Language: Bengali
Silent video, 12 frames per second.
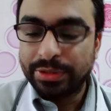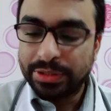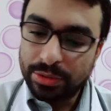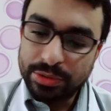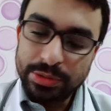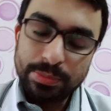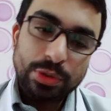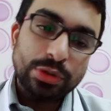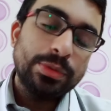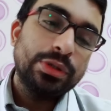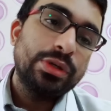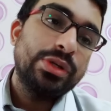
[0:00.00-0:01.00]
সেটা হচ্ছে
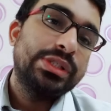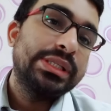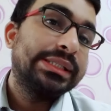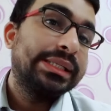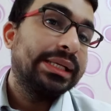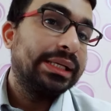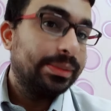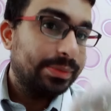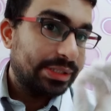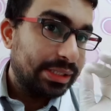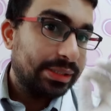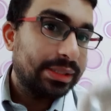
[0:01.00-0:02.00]
প্রথমত হচ্ছে যে
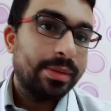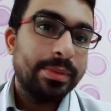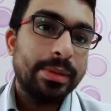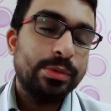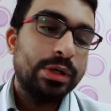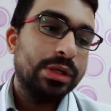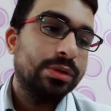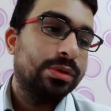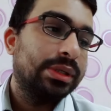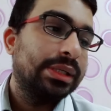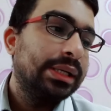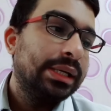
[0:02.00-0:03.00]
লিপস্টিক তারা ব্যবহার করে